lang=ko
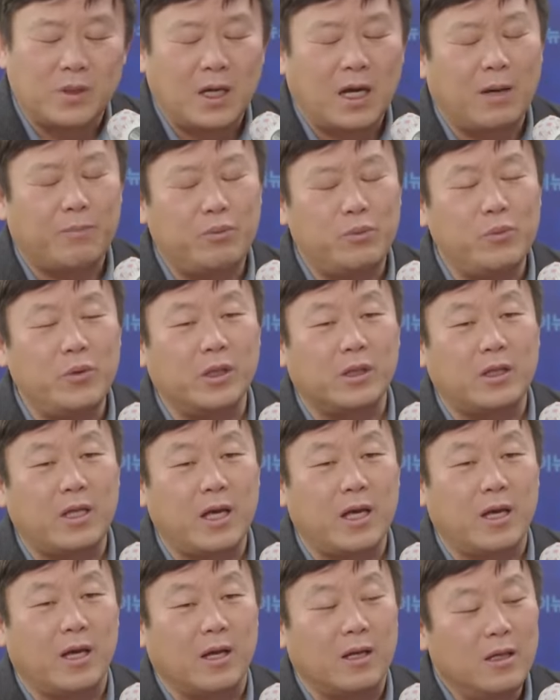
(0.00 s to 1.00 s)
학부모일
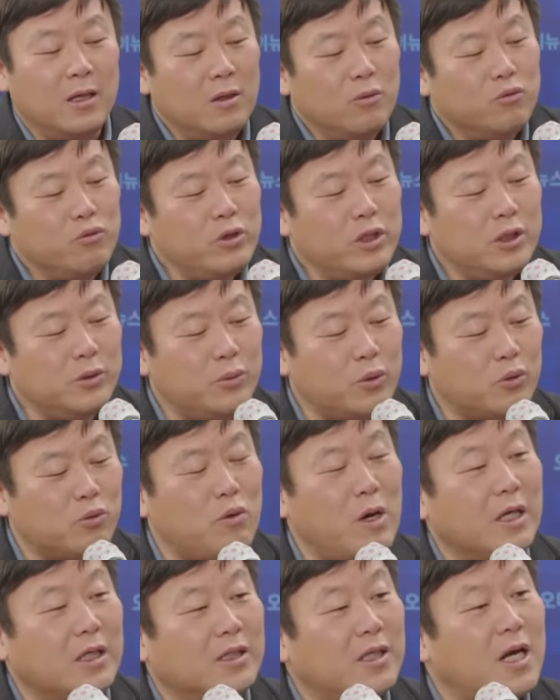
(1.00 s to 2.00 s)
때 우리 집으로
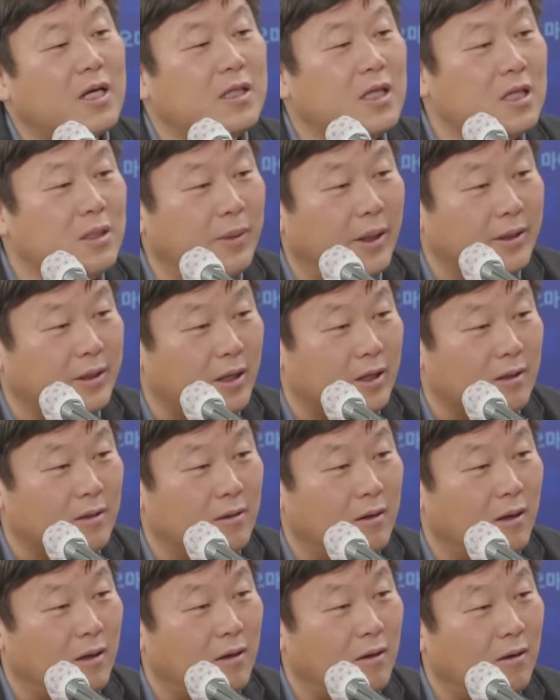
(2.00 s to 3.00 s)
누가 이장전이 만나는
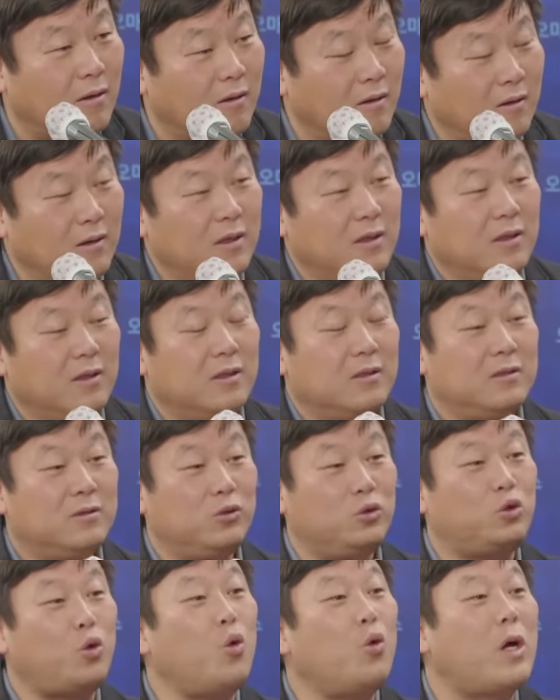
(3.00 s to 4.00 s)
거예요. 음.
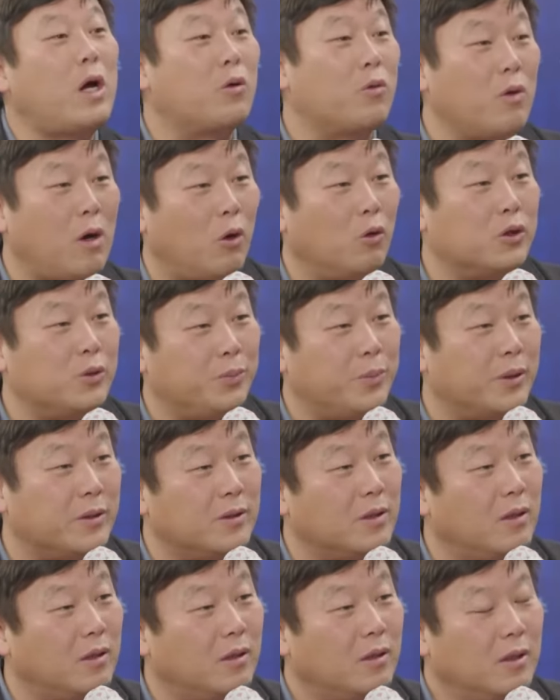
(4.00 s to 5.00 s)
좋은 학교 가고
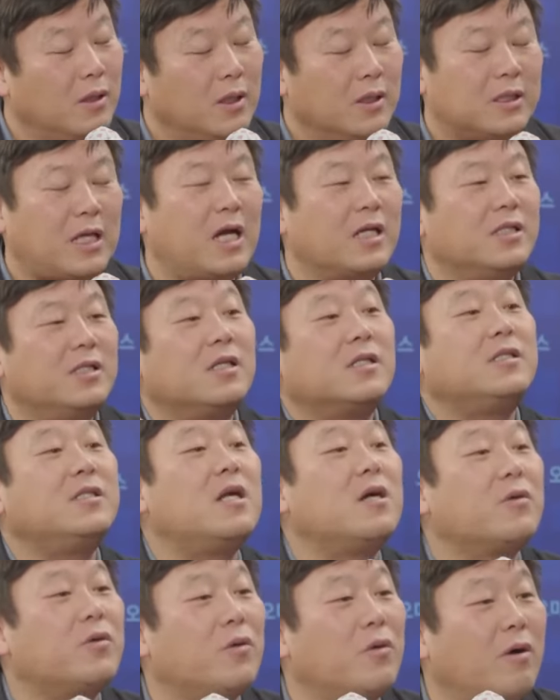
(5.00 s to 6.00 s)
싶어서 어, 예. 당시
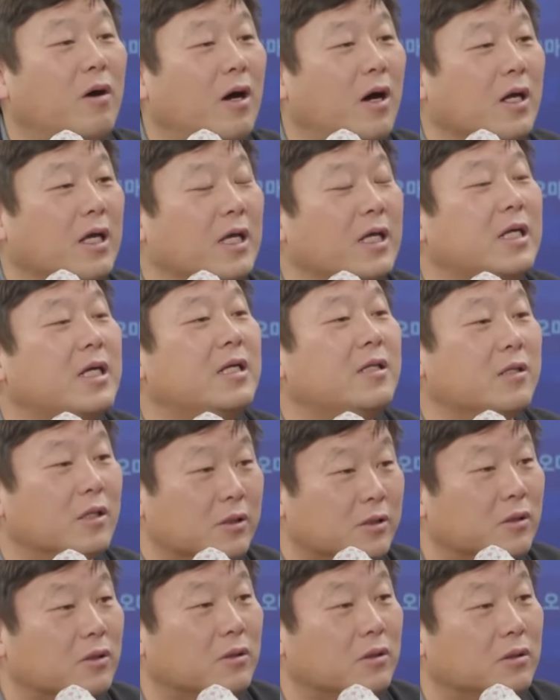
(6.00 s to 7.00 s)
혁신학교가 인기인 적이
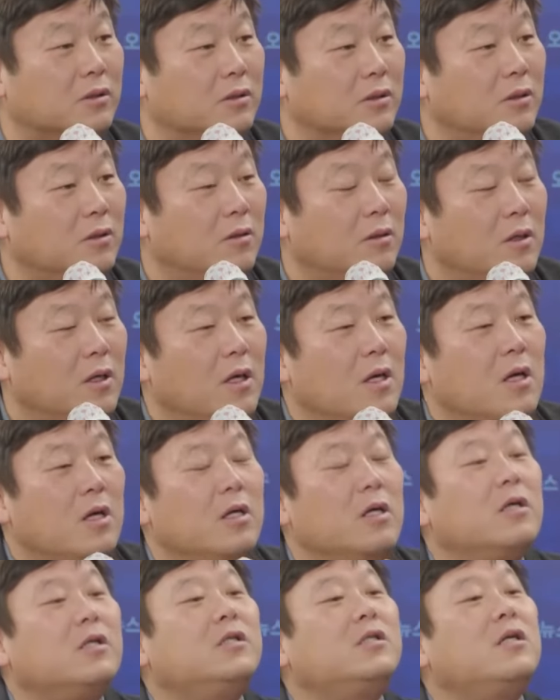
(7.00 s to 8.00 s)
있었거든요. 예.
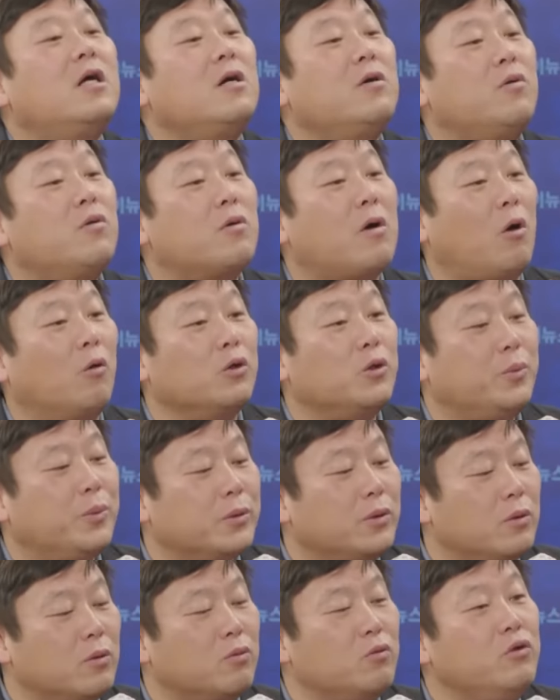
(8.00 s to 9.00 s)
혁신학교로 가고
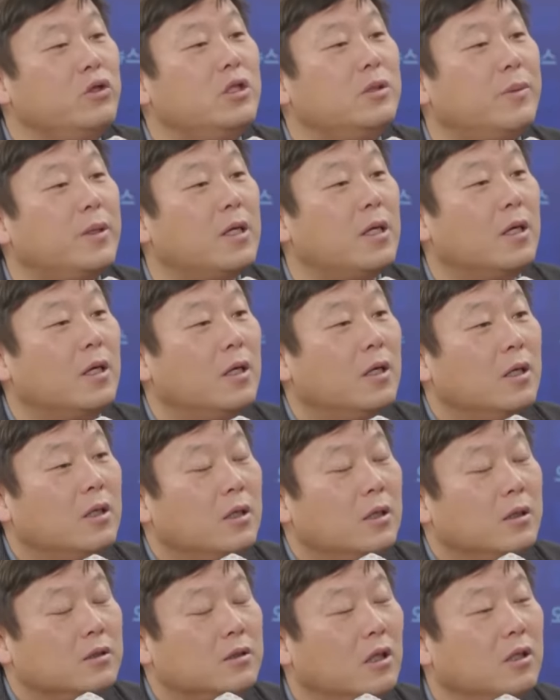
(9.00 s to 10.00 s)
싶어서 우리 집에 음.
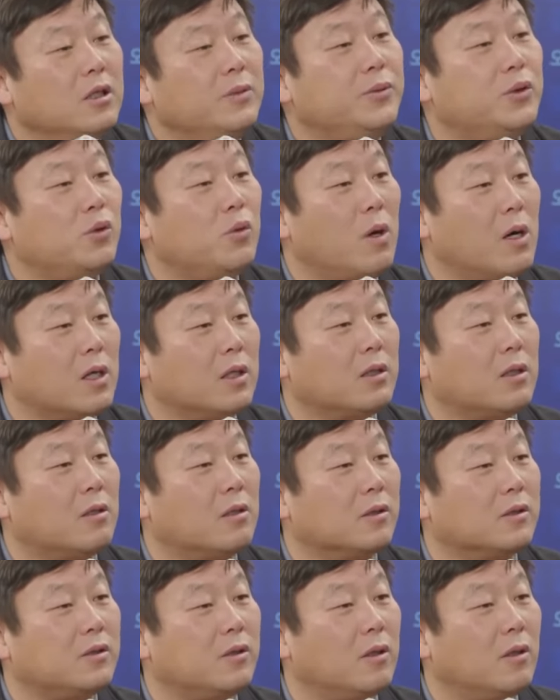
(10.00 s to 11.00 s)
전입신고 하겠다
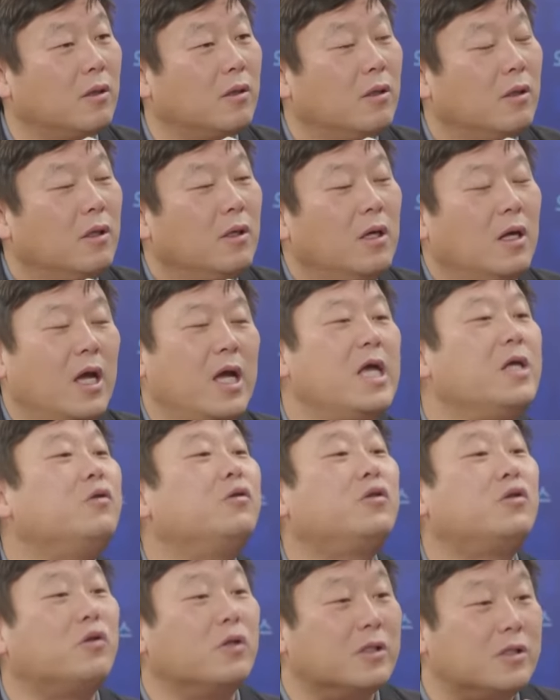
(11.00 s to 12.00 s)
그랬어요. 음, 음, 해줄
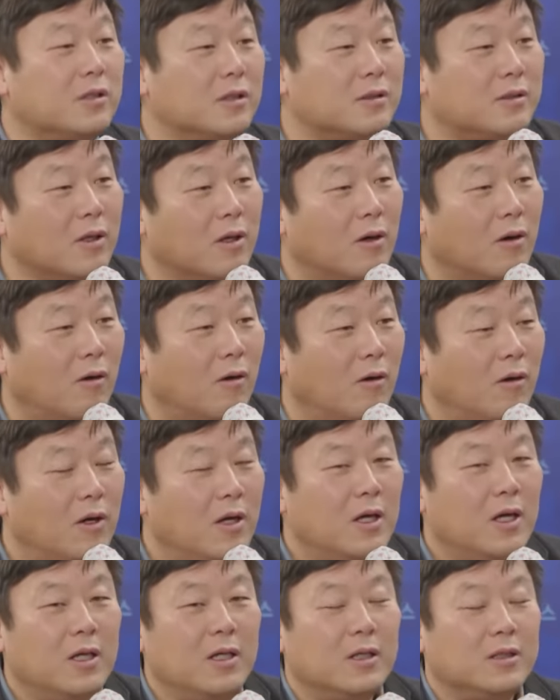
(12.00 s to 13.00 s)
수도 있었어요. 음.
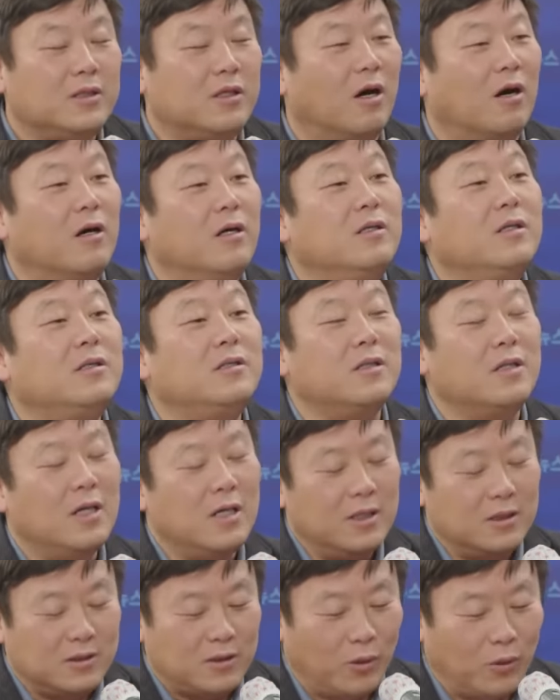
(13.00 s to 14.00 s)
저는
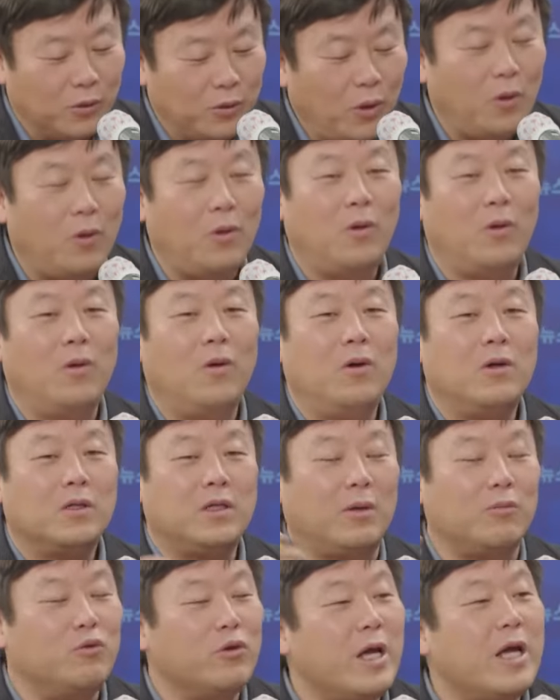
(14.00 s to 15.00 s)
저도
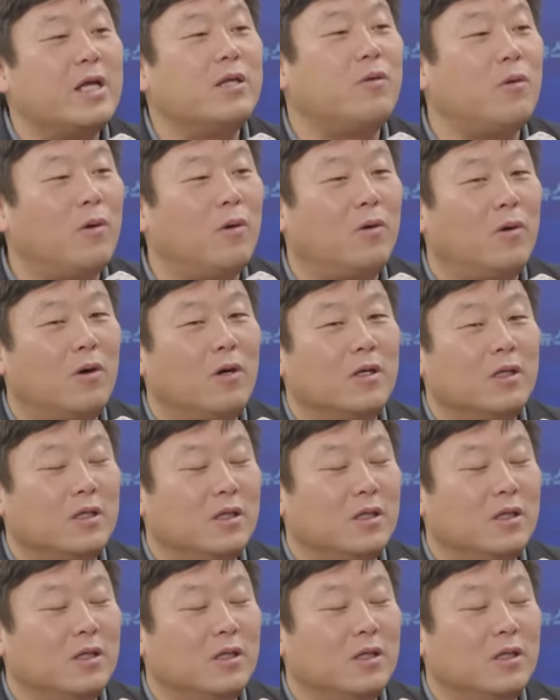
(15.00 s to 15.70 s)
그다음 우리 애도